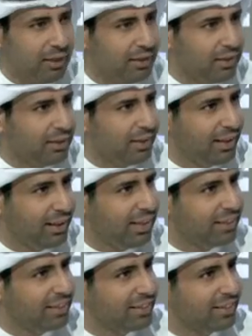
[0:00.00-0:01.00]
عن
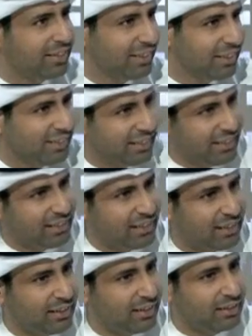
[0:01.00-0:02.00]
حياه
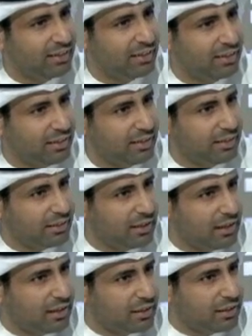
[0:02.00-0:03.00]
يعني
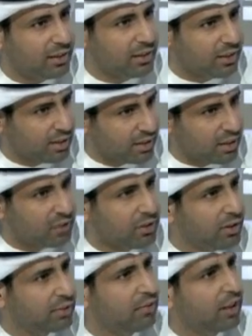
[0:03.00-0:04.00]

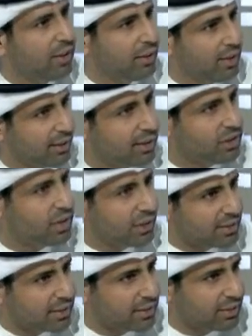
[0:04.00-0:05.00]
الرجل الاطفائي حياته
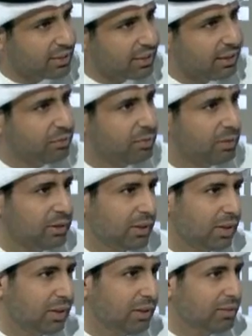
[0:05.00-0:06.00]
الشخصيه، يعني انتم ما
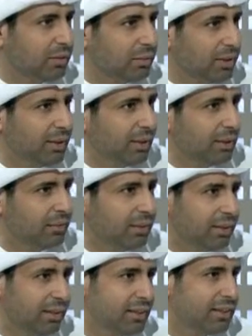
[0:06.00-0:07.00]
شاء الله عليكم احنا نعرف
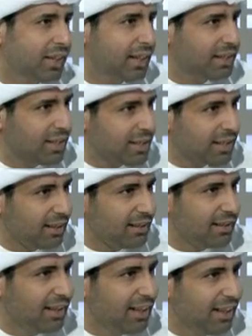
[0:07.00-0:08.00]
ان
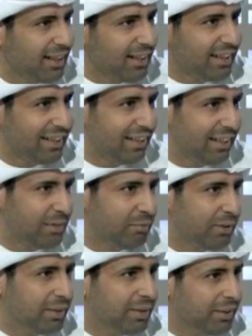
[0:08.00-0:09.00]
كاجازات يعني
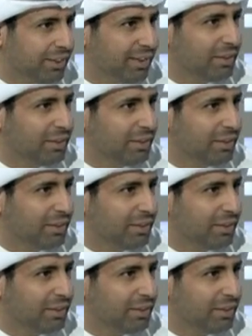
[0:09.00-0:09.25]
من